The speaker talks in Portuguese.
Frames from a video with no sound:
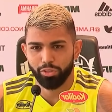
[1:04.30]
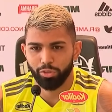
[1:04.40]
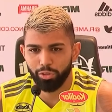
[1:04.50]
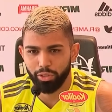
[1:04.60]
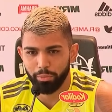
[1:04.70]
a
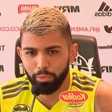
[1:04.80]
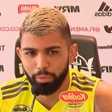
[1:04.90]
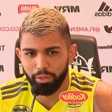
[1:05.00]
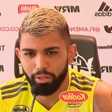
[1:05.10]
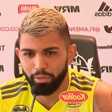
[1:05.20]
jogo, na minha
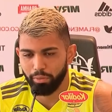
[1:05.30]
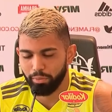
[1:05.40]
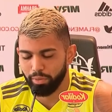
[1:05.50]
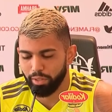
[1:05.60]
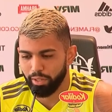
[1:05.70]
opinião.
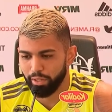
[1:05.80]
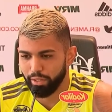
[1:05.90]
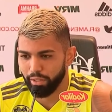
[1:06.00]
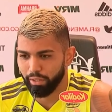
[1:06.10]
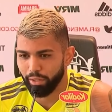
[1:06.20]

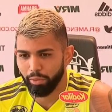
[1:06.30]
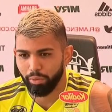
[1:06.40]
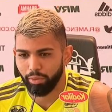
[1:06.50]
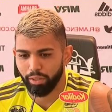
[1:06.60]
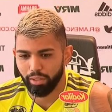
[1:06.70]
É, creio
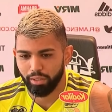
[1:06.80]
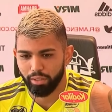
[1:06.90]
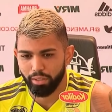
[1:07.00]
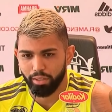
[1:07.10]
eu que